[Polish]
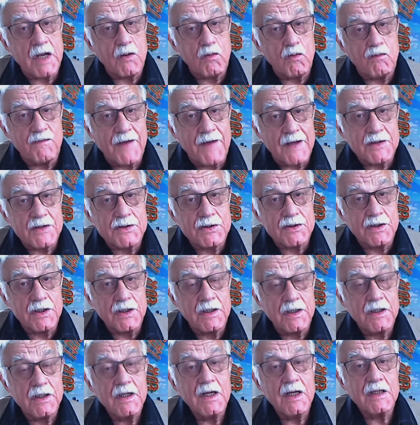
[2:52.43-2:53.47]

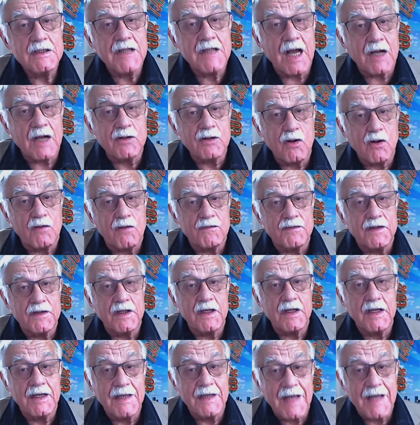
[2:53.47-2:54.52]
uważni,
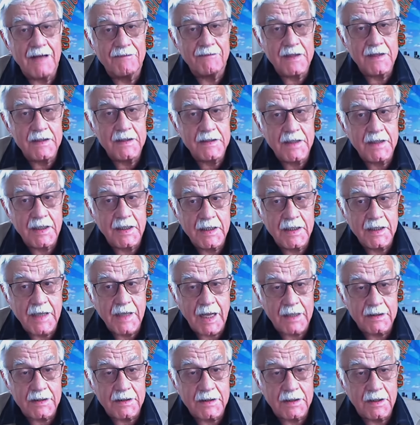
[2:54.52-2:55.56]
taktowni i nawet
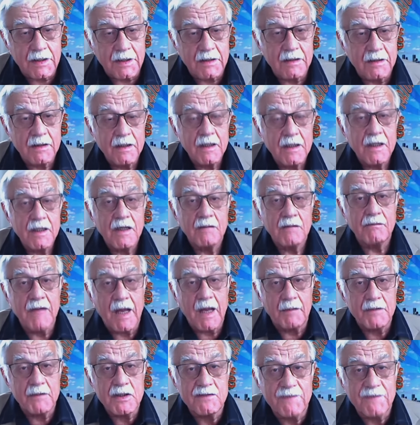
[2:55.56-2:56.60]
delikatni.
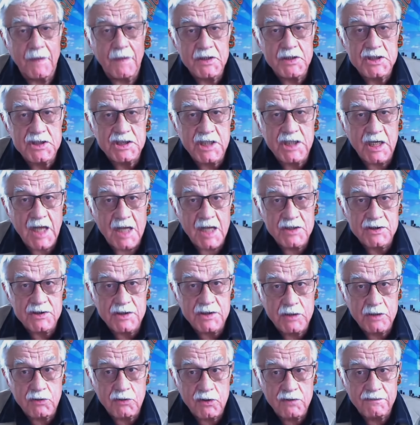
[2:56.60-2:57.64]
Mamy z wami
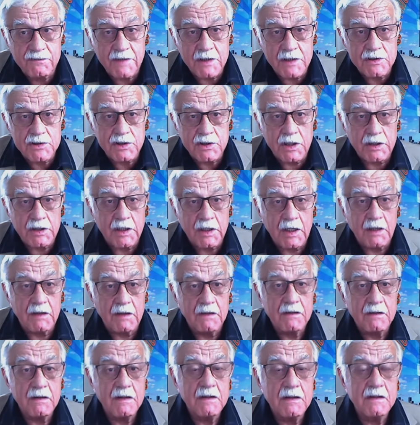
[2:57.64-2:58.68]
straszne doświadczenia.
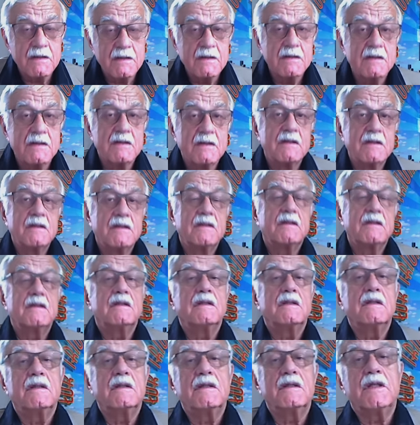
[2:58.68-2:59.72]

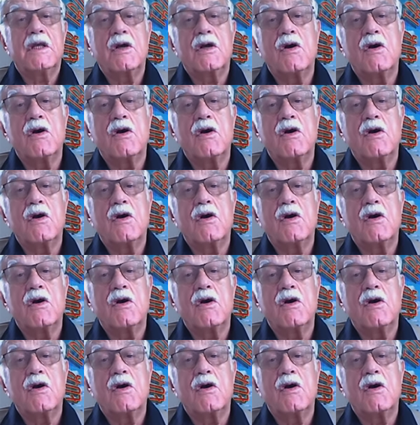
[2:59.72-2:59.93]
Nie